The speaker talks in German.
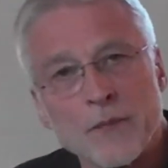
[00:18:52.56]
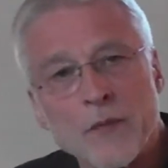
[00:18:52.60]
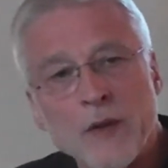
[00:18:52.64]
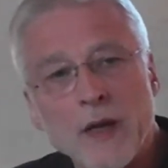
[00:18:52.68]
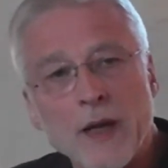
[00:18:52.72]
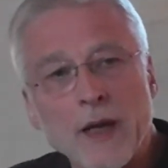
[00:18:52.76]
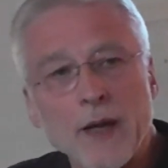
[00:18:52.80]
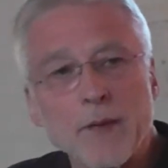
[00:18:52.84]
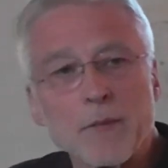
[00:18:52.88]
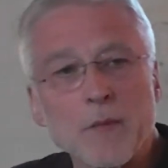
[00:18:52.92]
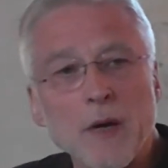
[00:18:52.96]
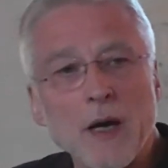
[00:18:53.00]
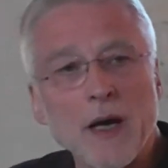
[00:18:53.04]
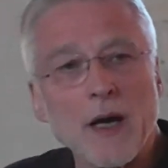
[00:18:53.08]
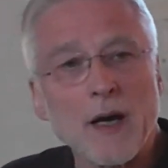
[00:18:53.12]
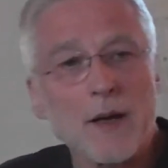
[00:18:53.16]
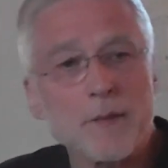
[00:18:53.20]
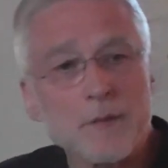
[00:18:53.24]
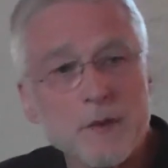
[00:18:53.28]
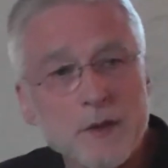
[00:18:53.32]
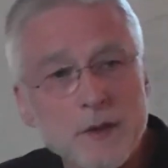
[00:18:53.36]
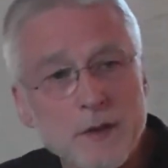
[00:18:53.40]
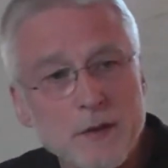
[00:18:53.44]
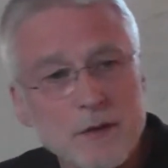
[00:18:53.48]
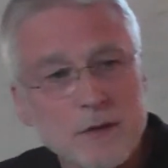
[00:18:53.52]
Im
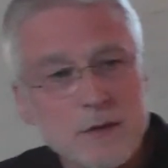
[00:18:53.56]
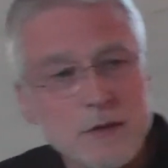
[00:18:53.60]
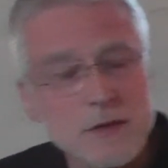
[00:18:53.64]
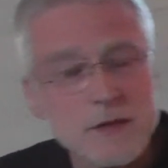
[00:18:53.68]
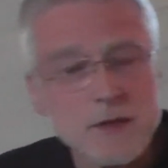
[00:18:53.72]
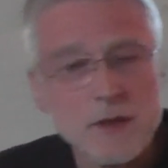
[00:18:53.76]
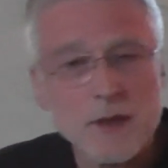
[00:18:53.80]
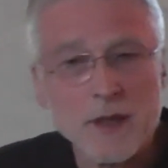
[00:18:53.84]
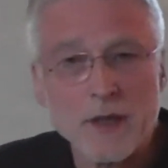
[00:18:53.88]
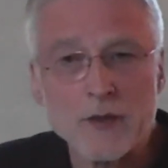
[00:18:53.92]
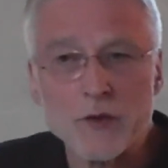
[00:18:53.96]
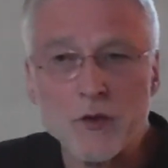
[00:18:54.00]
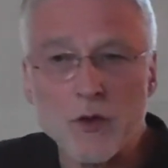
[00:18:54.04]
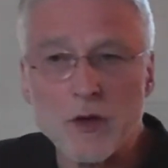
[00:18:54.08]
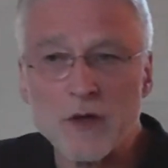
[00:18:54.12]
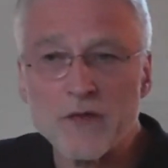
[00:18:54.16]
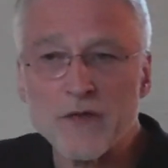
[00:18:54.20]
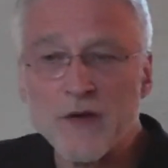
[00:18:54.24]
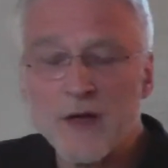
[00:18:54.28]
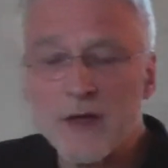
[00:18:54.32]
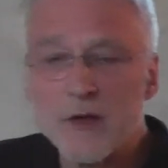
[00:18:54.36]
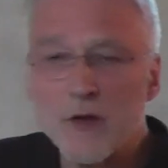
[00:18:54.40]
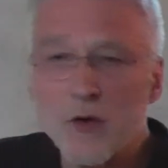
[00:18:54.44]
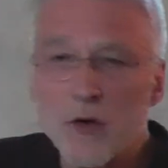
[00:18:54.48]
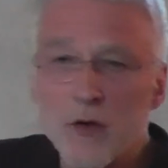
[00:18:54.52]
Rahmen unserer
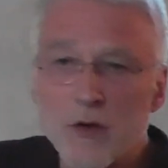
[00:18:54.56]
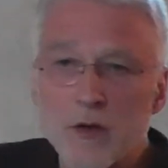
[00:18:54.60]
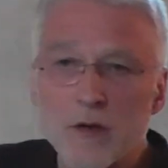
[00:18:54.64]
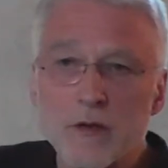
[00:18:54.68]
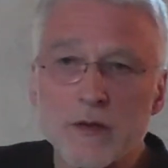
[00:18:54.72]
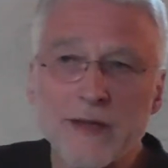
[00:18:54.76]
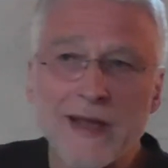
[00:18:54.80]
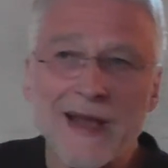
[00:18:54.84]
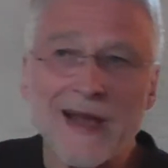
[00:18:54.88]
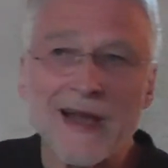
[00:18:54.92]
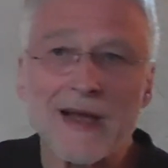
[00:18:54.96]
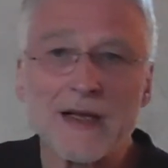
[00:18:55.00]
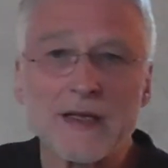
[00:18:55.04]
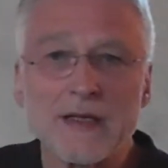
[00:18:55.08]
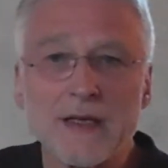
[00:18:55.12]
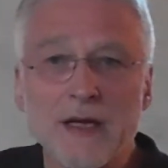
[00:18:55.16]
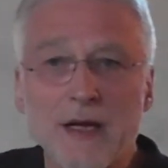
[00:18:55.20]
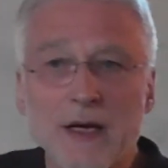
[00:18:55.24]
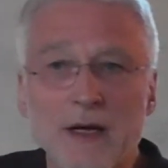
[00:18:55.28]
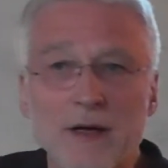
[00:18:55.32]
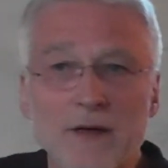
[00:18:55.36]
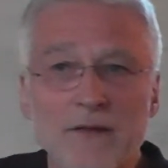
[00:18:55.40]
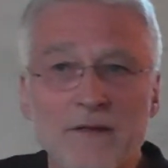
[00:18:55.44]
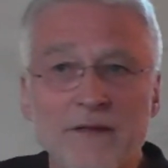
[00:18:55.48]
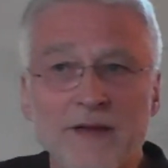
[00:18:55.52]
Dorferneuerung, die acht
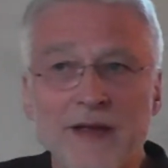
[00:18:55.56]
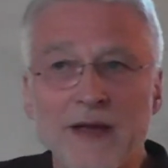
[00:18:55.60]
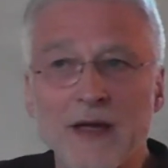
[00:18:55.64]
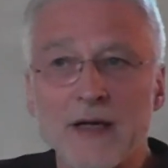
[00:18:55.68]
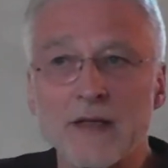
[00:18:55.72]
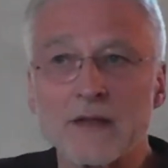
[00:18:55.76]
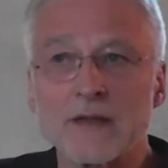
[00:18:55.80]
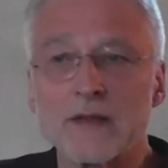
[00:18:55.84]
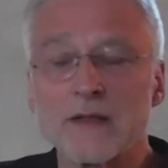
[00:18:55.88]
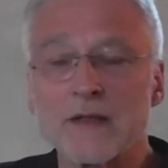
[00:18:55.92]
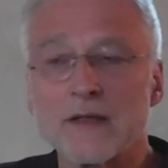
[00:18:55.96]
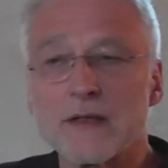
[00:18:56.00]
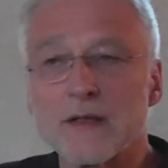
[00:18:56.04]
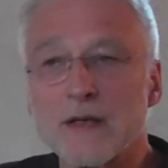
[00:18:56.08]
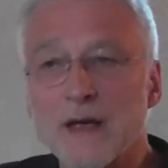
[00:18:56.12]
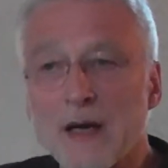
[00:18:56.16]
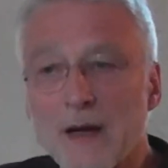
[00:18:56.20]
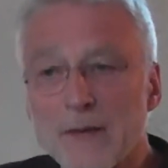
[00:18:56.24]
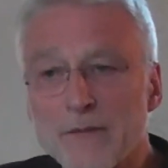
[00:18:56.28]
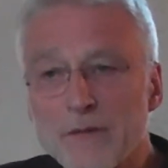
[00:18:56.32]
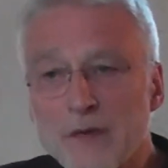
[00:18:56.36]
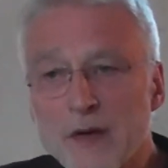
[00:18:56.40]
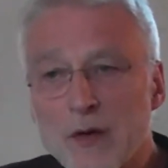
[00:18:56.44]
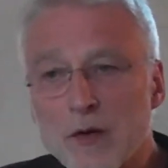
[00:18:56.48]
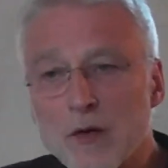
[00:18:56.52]
Jahre Werte,
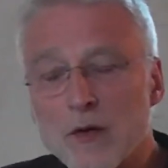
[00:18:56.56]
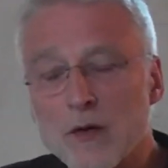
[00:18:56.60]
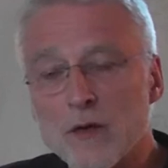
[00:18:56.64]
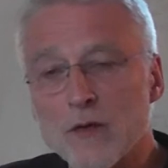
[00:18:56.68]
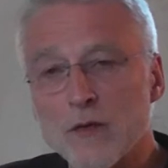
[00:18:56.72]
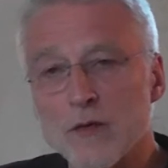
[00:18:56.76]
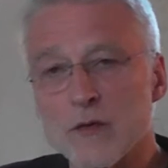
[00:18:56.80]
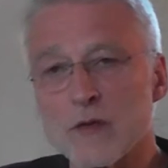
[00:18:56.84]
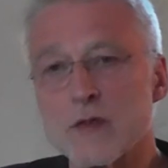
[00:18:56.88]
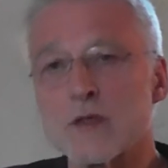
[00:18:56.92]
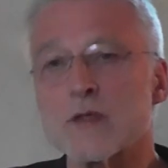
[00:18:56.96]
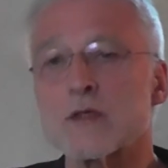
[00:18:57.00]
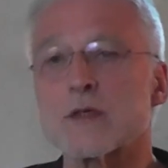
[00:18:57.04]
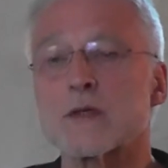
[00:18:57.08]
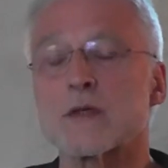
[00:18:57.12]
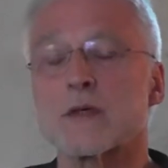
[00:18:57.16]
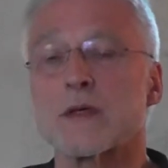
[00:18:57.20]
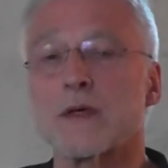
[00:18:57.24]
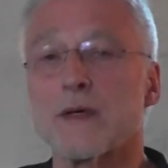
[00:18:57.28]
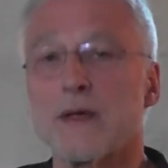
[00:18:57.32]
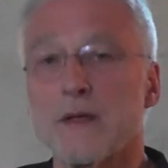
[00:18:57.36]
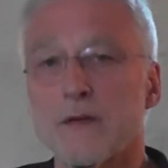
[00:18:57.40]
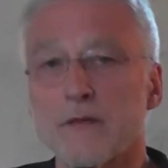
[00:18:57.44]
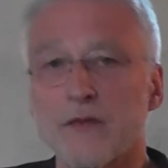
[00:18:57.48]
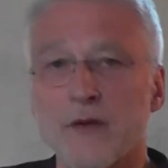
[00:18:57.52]
haben wir uns
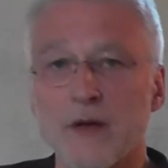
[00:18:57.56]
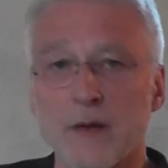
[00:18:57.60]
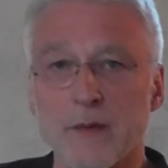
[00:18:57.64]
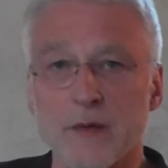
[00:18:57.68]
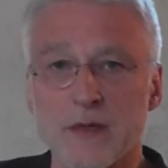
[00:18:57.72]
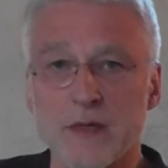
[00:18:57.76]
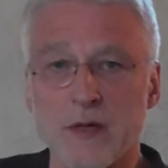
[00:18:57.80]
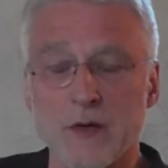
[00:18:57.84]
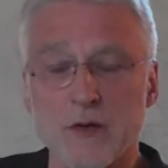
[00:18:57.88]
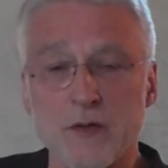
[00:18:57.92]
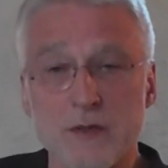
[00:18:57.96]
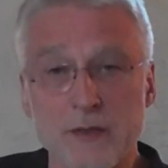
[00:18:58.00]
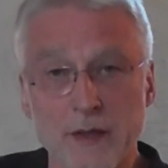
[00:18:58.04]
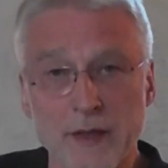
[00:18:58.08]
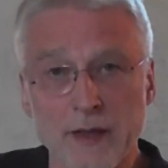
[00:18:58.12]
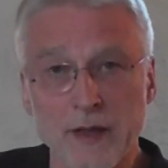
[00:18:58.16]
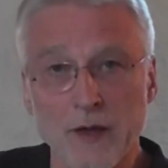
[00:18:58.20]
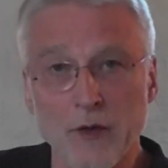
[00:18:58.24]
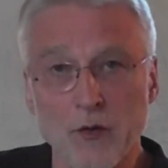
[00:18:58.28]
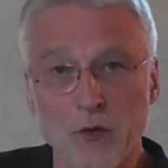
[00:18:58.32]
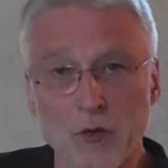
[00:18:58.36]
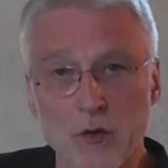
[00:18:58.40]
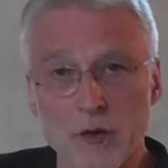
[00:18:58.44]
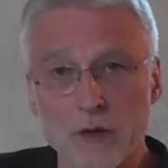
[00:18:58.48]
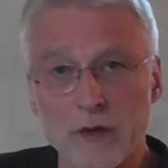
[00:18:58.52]
in Frebershausen ein
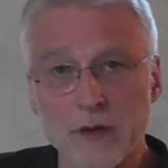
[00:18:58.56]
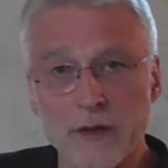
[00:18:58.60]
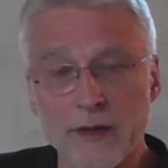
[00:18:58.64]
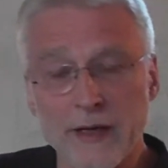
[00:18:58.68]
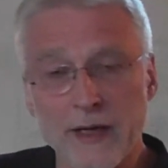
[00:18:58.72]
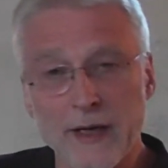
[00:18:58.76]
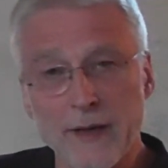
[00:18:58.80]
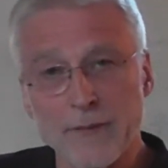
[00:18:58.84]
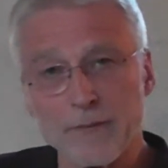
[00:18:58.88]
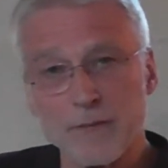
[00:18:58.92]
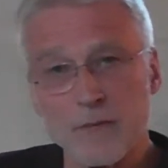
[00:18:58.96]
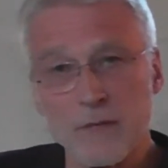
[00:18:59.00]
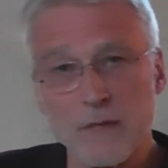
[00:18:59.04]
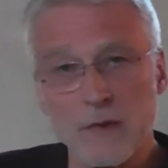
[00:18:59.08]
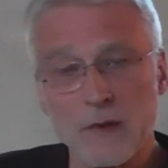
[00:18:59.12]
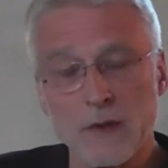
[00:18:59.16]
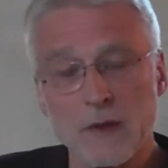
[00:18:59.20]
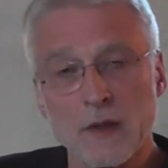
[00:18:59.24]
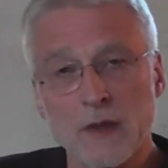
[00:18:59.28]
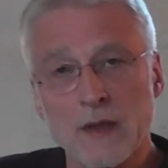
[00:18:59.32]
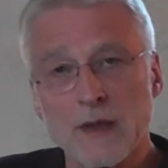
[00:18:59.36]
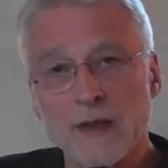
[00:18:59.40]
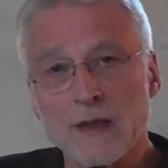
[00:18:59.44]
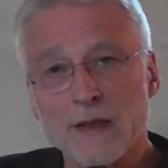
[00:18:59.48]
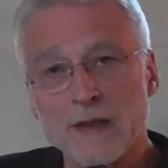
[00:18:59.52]
Logo gegeben,
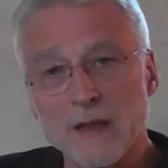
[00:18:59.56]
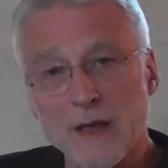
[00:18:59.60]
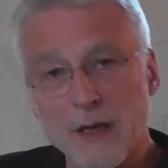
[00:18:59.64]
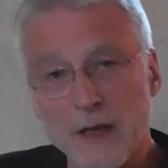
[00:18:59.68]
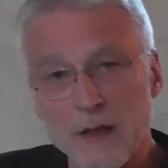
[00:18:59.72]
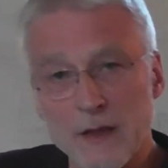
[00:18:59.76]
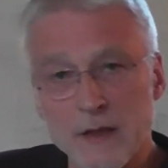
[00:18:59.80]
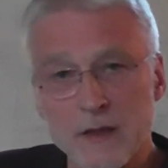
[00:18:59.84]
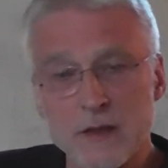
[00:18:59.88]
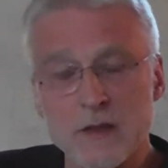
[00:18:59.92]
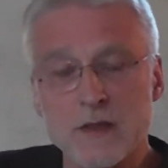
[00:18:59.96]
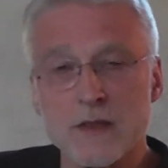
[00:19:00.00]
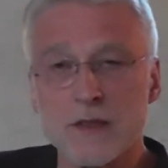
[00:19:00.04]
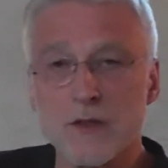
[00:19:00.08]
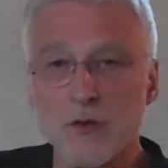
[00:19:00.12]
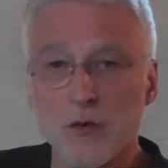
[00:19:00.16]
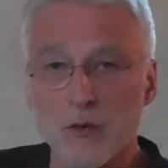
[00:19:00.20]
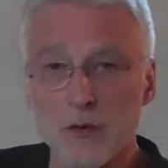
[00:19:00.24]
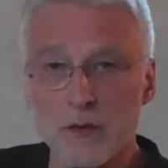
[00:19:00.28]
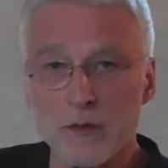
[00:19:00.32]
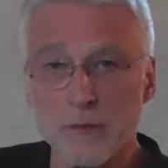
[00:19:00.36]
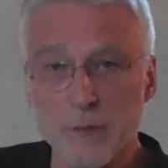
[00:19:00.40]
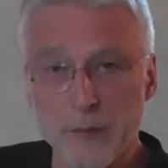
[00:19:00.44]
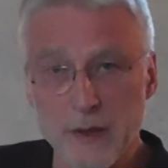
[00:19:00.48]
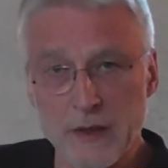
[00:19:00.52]

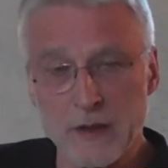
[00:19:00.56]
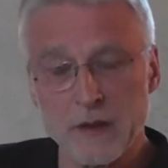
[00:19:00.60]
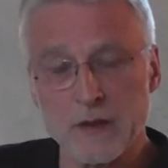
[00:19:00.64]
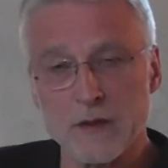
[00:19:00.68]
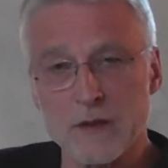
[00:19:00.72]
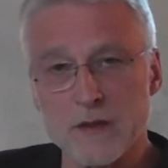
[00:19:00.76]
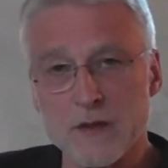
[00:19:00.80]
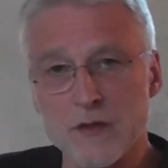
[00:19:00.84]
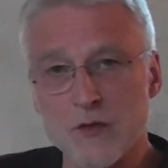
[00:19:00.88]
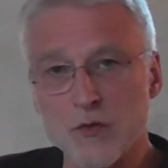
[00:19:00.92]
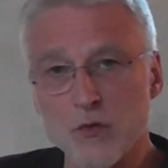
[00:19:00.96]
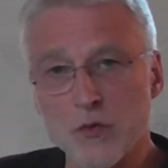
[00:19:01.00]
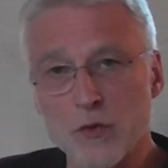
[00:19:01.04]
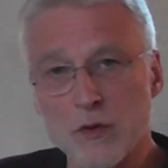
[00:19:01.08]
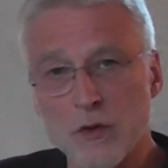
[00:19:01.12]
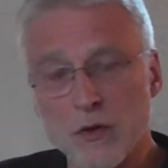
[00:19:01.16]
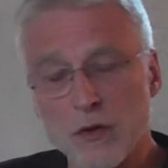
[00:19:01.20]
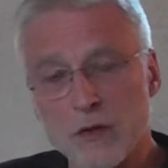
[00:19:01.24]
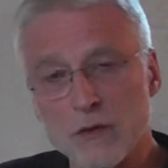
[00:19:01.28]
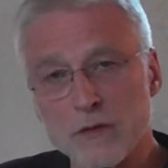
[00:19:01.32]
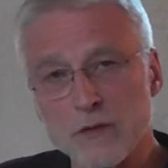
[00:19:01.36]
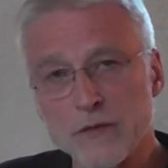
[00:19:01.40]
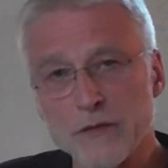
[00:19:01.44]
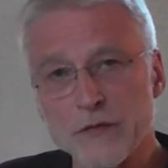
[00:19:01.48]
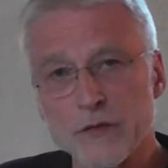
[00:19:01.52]
Tradition mit
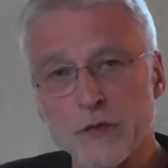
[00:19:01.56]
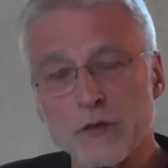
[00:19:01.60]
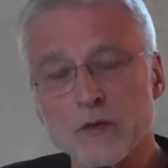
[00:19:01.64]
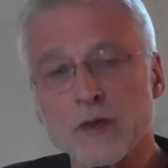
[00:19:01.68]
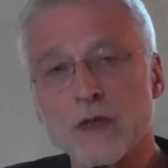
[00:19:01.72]
Zukunft. Und